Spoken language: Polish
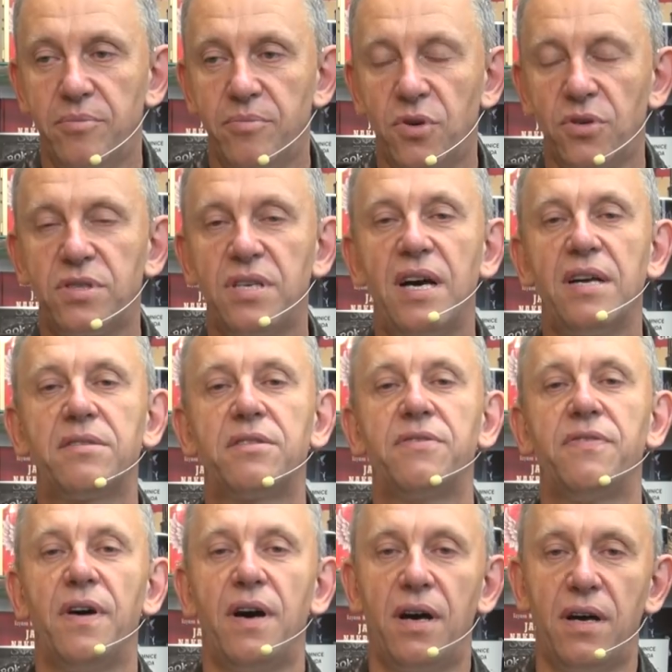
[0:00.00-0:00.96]

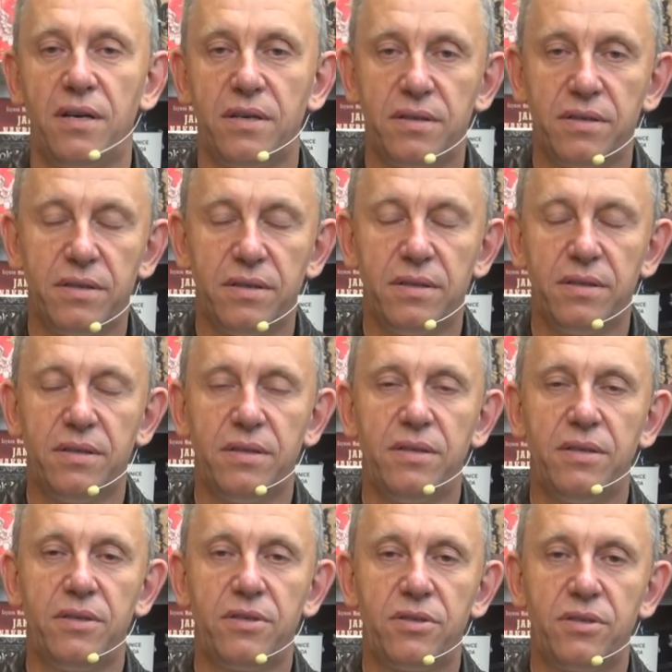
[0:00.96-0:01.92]
mocarstwa
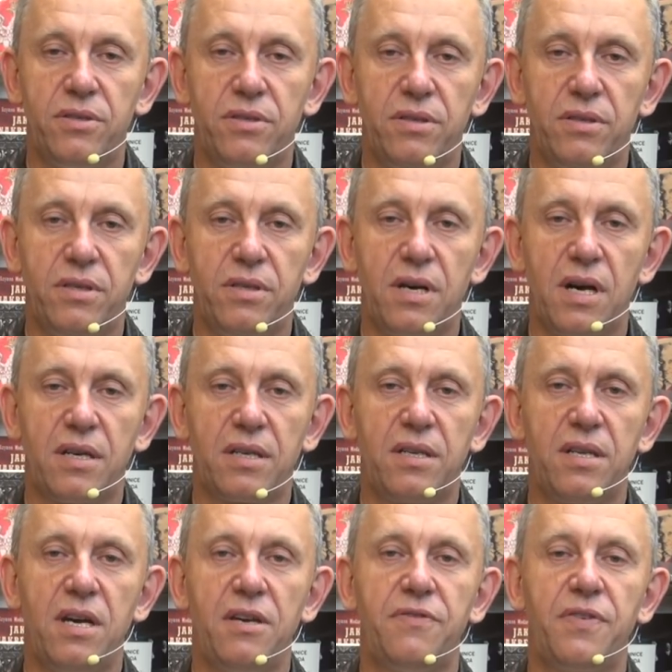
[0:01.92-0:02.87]
y,
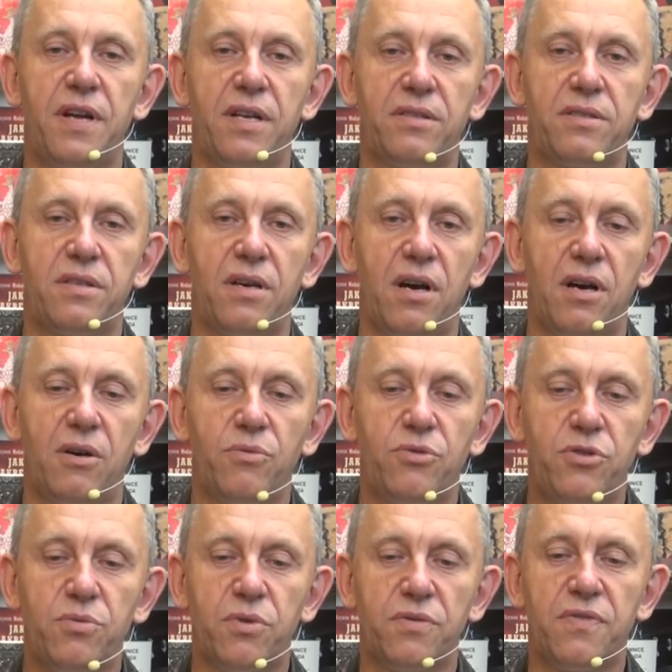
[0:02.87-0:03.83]
Anglia i Francja
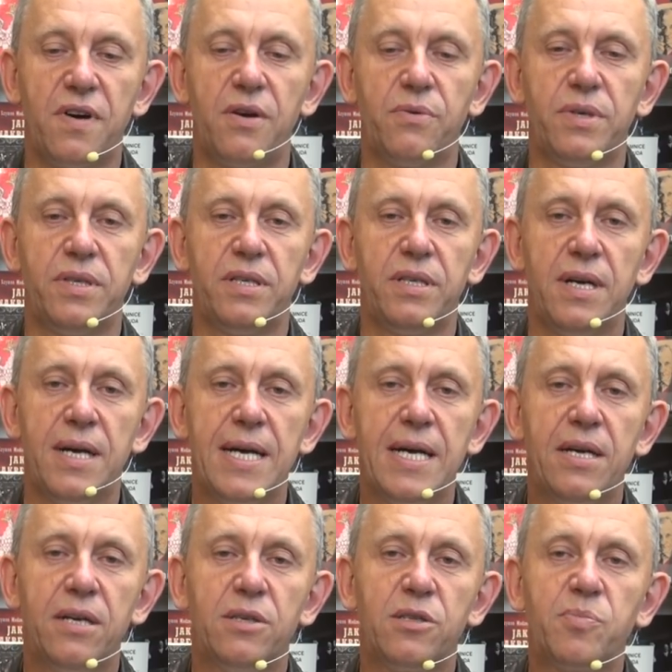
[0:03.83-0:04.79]
usiłowały
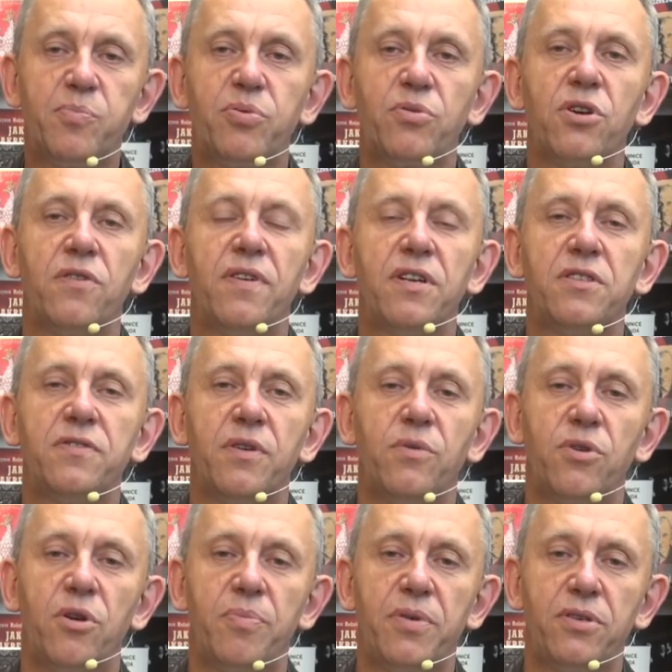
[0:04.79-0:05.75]
zbudować w
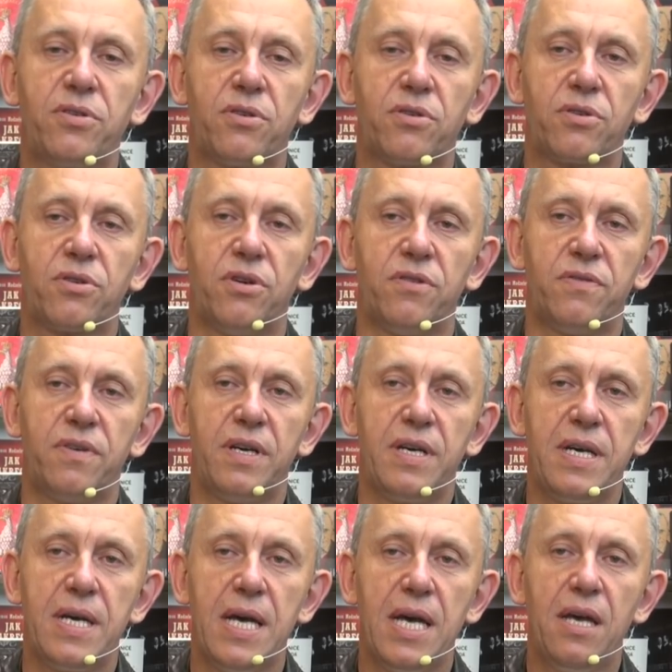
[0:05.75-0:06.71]
Europie
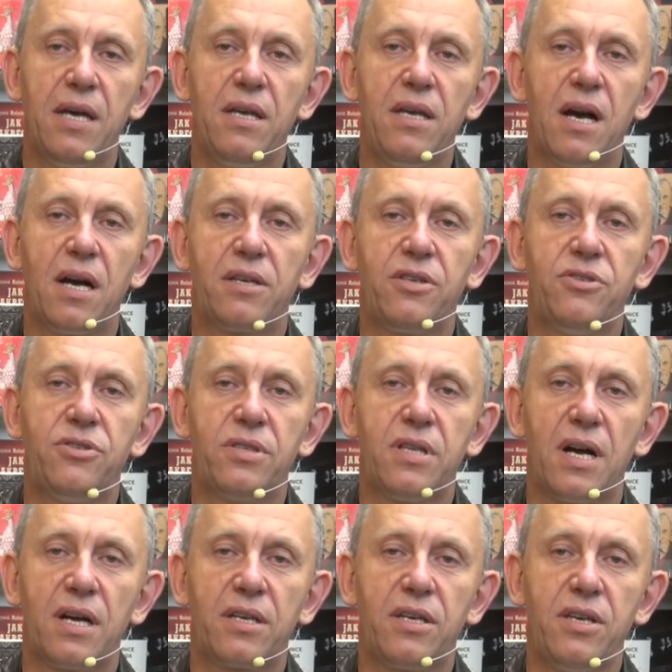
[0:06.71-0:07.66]
Środkowej jakiś
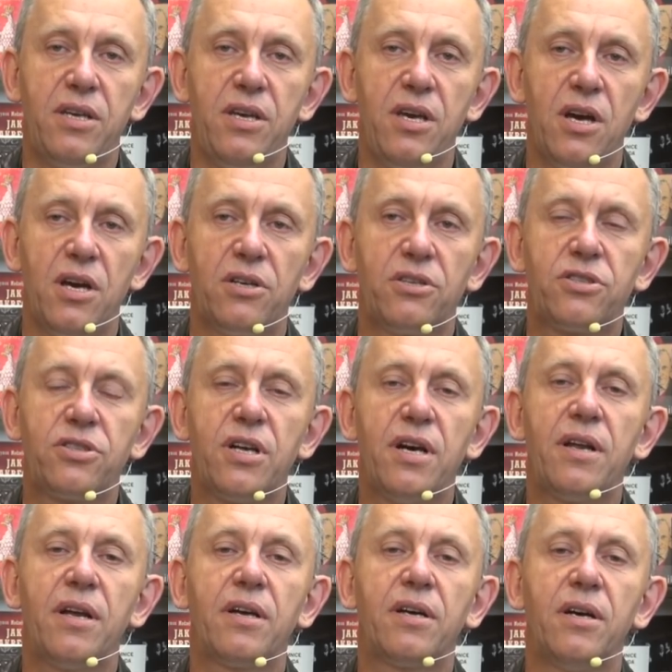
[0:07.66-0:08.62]
taki
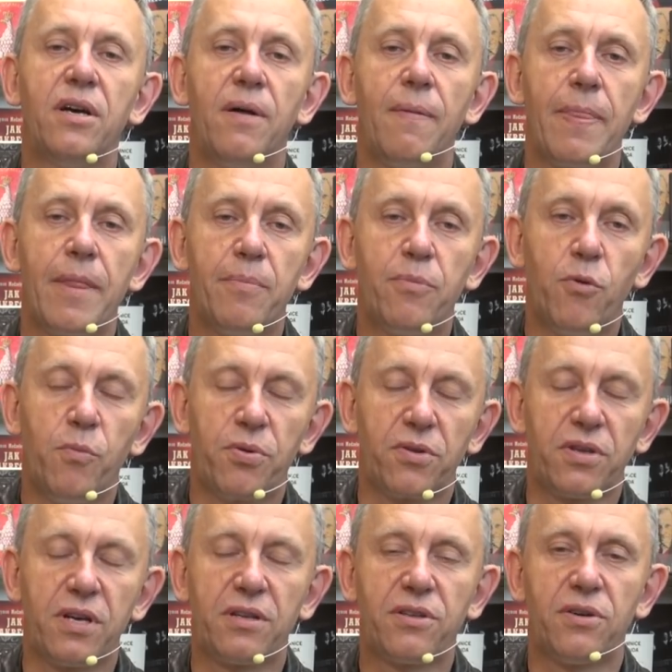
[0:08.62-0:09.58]
szereg
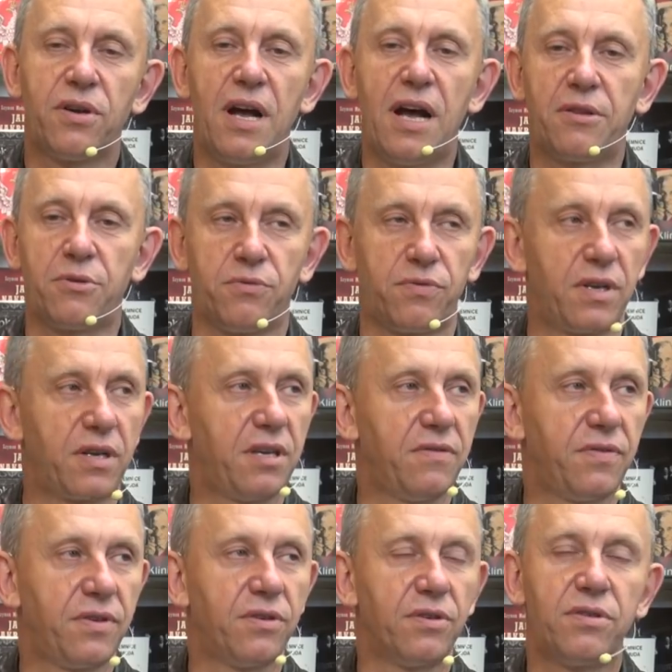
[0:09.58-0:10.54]
półprotektoratów,
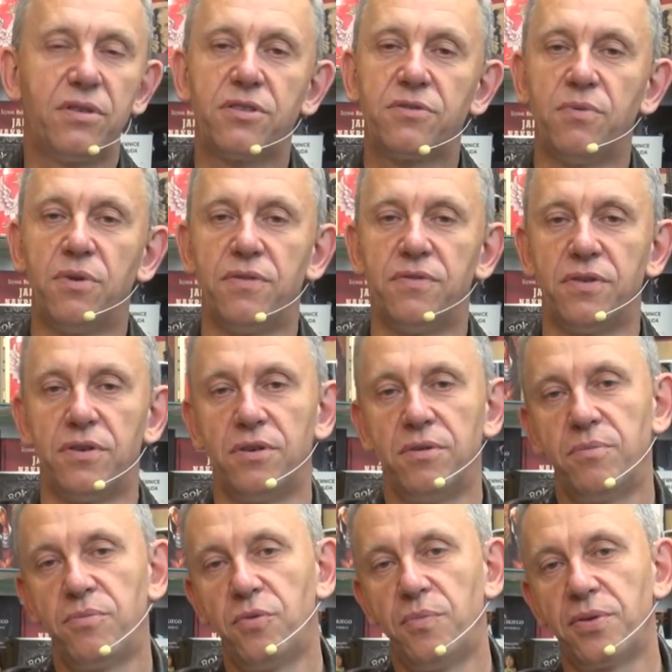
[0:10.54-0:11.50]
takie wygodne słowo,
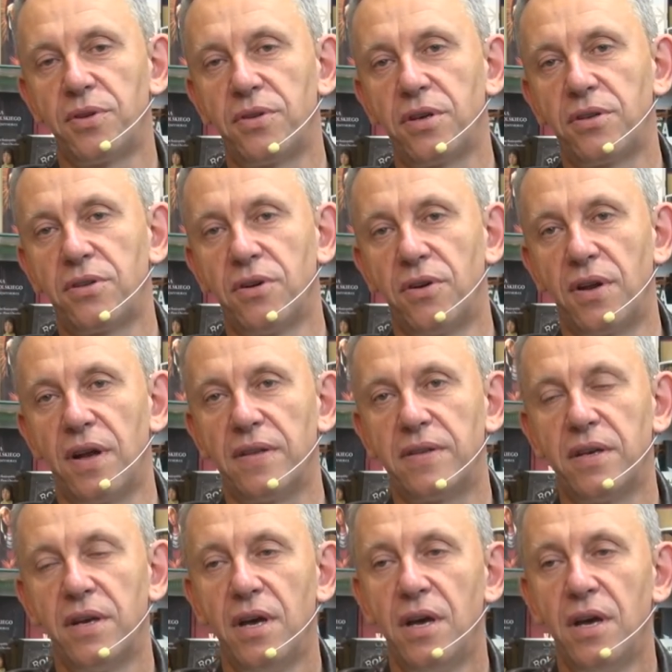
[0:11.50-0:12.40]
półprotektorat.